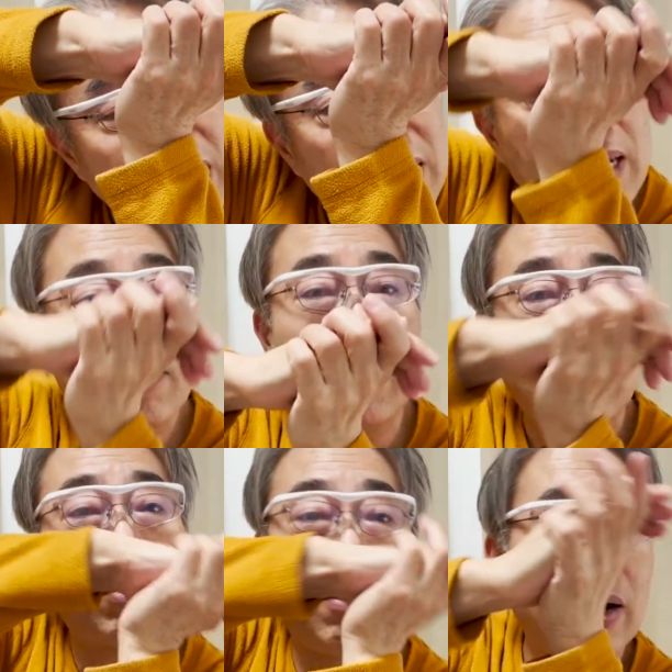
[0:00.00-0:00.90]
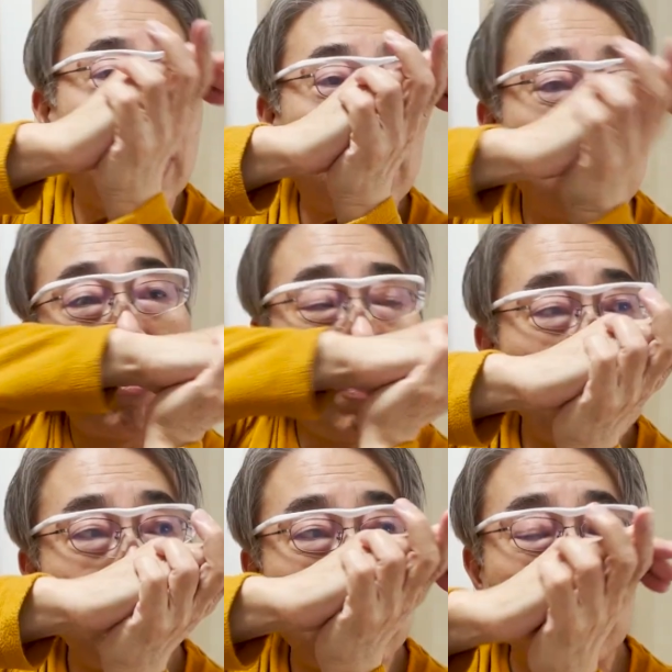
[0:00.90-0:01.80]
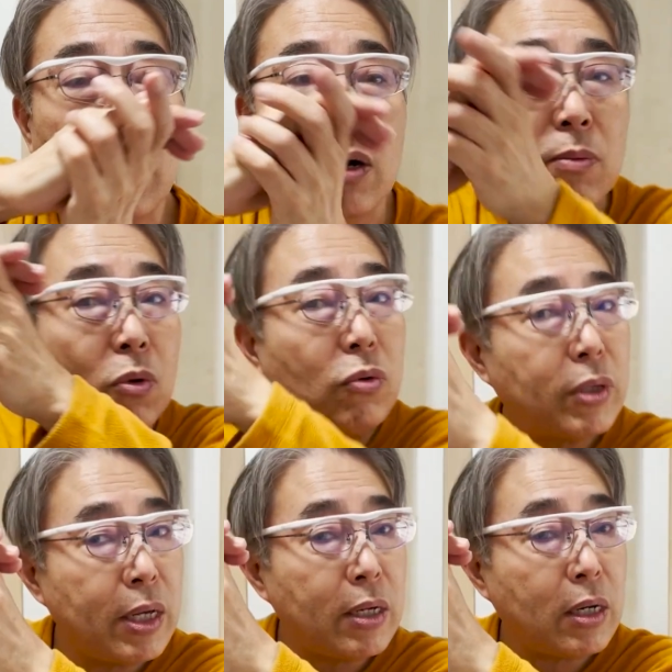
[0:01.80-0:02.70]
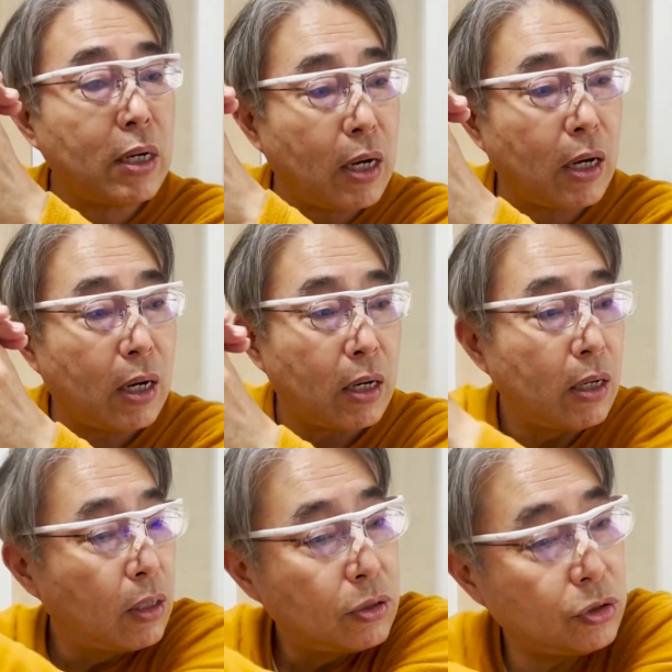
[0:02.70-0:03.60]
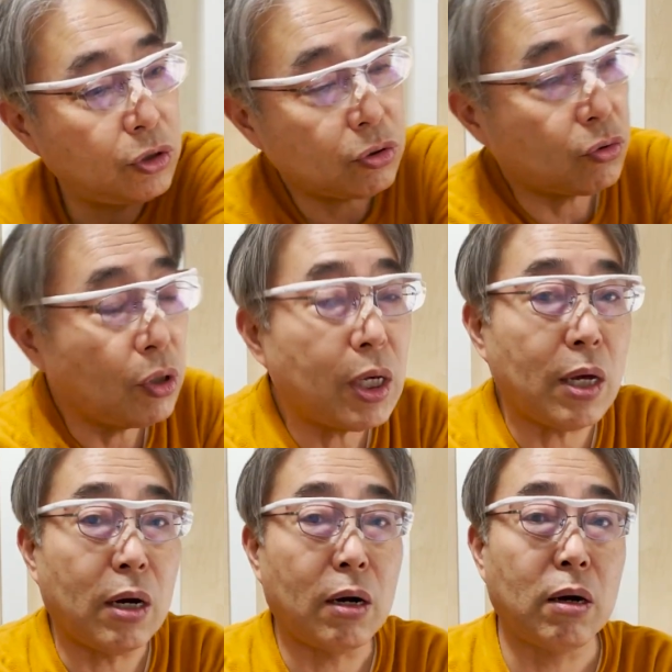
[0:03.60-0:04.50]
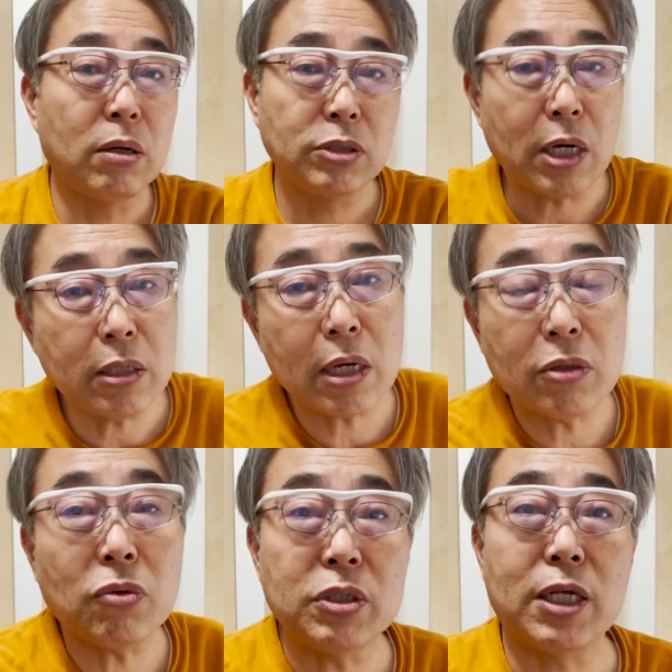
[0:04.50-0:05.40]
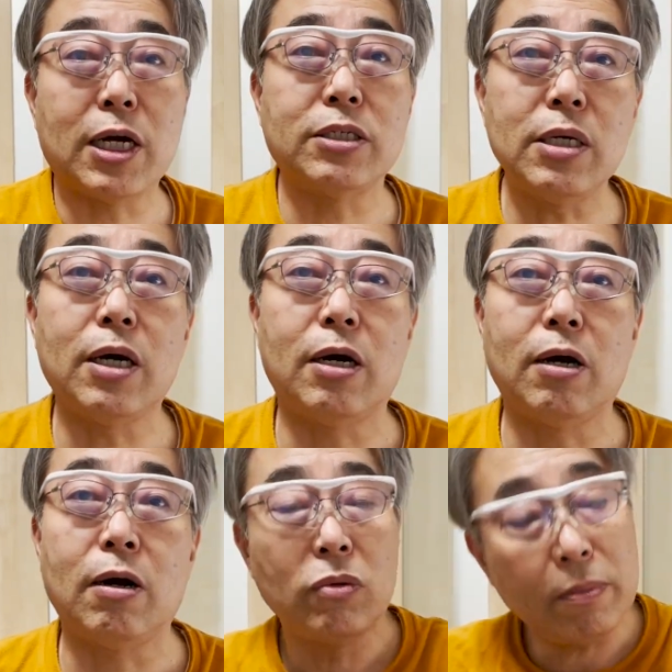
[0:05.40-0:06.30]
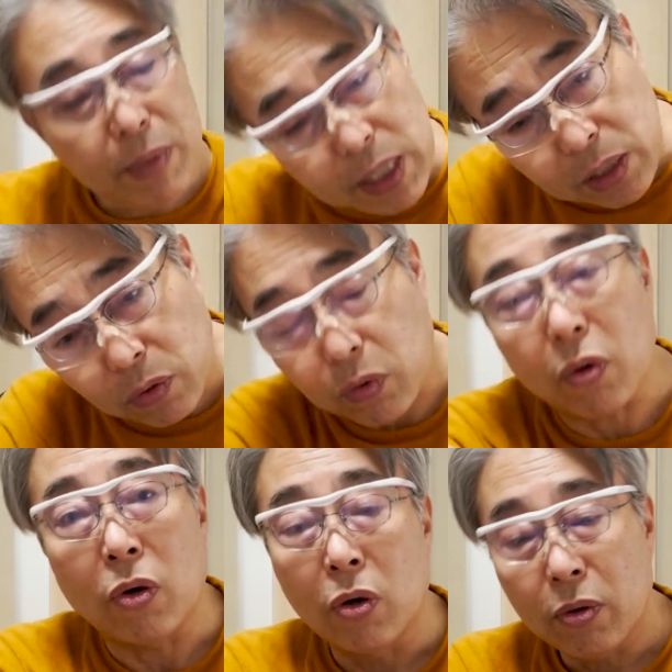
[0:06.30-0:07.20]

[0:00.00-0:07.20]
んでええわ、これは。これはいらんわ。もうこれ辺から、シュッと行けや。最短距離で出せや。で、ミートを、